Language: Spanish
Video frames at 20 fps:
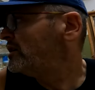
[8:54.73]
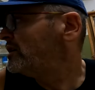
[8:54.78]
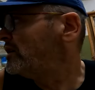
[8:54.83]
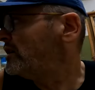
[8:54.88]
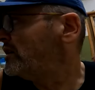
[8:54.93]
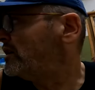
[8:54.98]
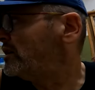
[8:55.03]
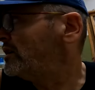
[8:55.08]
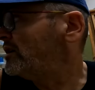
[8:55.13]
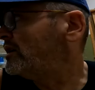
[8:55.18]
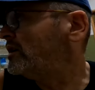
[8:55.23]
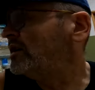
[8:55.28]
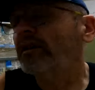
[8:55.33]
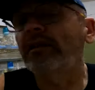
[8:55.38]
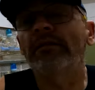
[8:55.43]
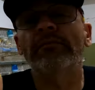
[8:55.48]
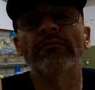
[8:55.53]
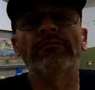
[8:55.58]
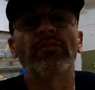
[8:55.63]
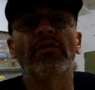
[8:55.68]

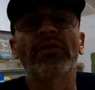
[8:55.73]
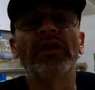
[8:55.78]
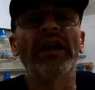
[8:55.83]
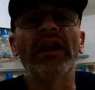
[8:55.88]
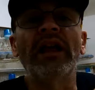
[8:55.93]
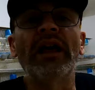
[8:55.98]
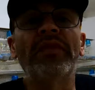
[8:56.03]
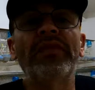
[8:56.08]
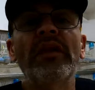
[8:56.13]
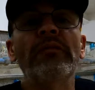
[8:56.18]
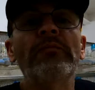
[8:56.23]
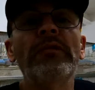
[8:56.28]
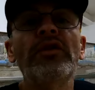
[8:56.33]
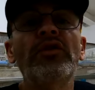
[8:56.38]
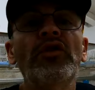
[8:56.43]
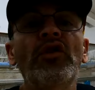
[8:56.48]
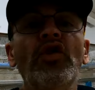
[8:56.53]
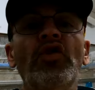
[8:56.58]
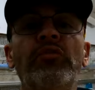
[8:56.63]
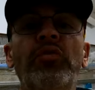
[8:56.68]
y poner hacer
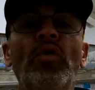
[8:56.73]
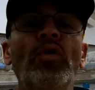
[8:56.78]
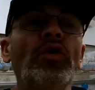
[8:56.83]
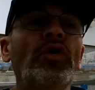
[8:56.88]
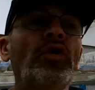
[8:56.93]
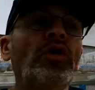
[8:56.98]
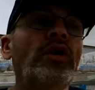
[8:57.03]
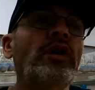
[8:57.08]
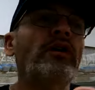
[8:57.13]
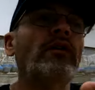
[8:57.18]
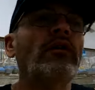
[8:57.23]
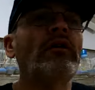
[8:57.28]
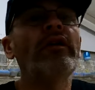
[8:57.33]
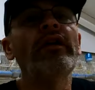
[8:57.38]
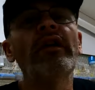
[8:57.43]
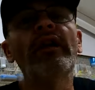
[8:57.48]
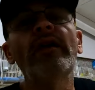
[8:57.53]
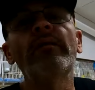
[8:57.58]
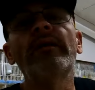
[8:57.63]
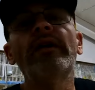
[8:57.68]
vídeos por,
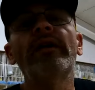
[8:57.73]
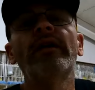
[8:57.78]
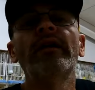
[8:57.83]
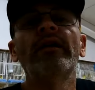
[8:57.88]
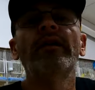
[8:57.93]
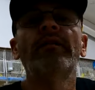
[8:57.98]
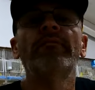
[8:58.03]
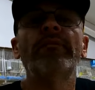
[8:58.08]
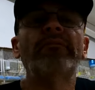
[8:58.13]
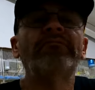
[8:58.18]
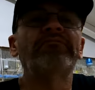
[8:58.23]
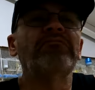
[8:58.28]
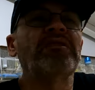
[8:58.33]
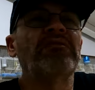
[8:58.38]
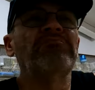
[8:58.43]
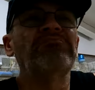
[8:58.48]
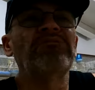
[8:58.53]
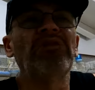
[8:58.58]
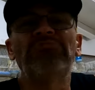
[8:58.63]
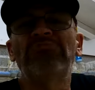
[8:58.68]
oye,
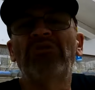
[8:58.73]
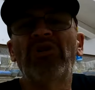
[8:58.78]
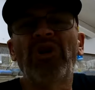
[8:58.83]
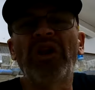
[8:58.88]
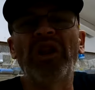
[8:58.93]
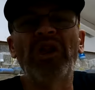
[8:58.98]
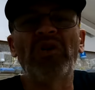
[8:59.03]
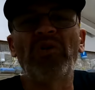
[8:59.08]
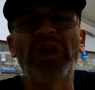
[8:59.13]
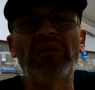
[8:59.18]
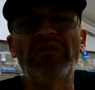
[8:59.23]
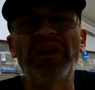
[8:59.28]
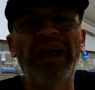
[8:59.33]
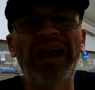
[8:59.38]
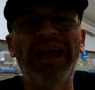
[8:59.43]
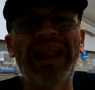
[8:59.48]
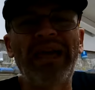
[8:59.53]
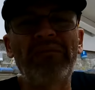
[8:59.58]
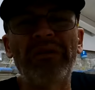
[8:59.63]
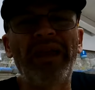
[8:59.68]
no, creo que
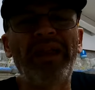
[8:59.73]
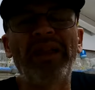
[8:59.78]
valga la